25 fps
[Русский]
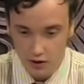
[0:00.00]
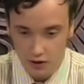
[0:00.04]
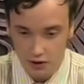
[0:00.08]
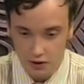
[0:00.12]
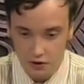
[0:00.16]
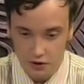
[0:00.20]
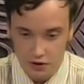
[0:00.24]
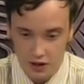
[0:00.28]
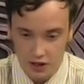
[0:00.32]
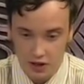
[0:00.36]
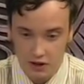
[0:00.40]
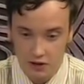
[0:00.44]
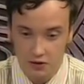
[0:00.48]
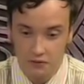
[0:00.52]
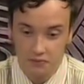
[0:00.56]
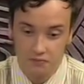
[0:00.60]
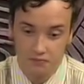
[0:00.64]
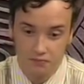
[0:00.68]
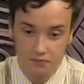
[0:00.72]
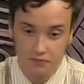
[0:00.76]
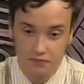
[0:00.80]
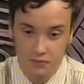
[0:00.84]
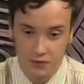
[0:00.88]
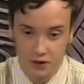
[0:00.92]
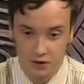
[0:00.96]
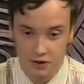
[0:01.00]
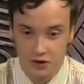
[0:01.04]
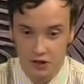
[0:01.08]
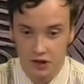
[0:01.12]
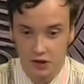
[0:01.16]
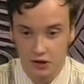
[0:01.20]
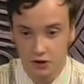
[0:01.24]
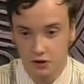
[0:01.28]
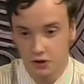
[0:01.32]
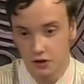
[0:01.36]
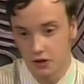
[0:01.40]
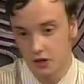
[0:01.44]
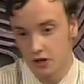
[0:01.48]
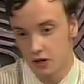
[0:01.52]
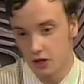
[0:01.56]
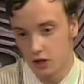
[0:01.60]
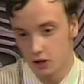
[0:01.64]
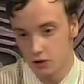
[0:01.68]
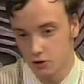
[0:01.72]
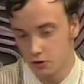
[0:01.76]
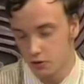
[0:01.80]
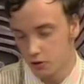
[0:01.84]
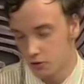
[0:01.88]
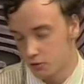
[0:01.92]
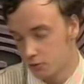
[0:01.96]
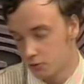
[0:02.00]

И так достаточно хорошо